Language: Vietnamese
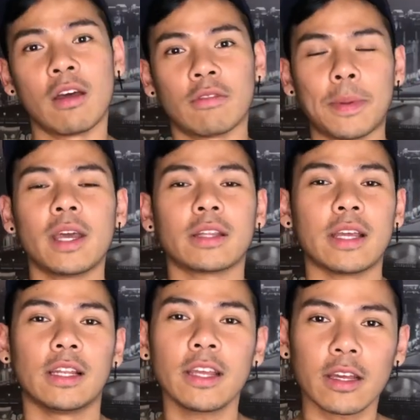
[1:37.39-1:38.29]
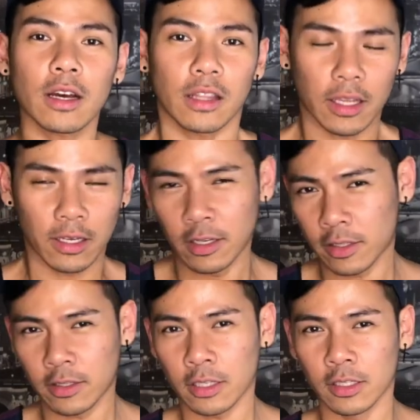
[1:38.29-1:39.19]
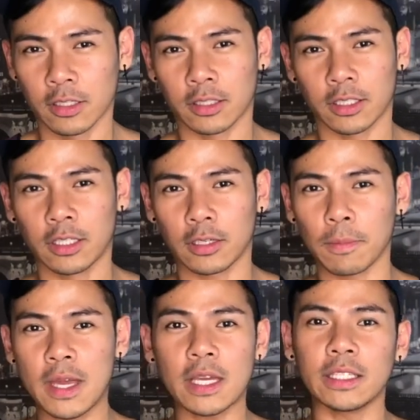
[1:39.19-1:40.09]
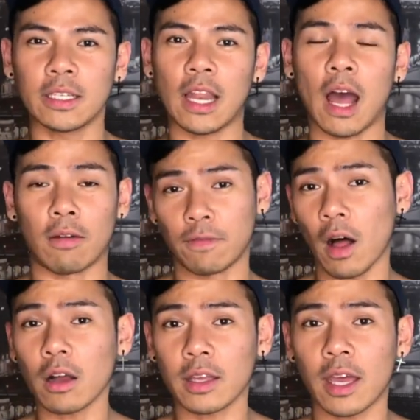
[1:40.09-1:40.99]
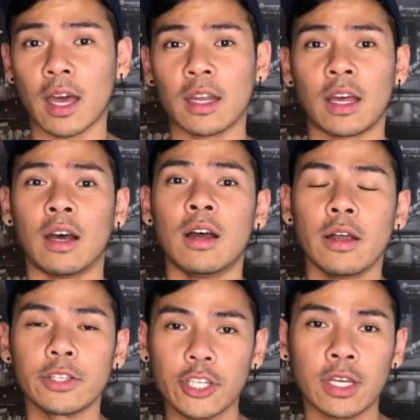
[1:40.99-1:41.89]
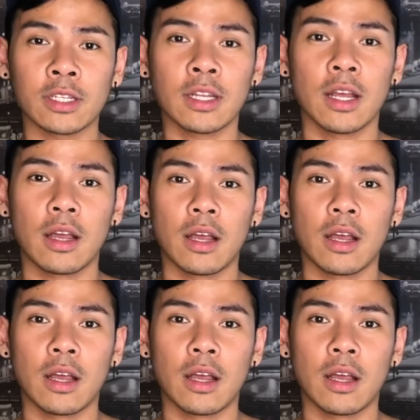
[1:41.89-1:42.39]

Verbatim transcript: Và bây giờ thì liquor thì thường được biết như là vodka nè, gin,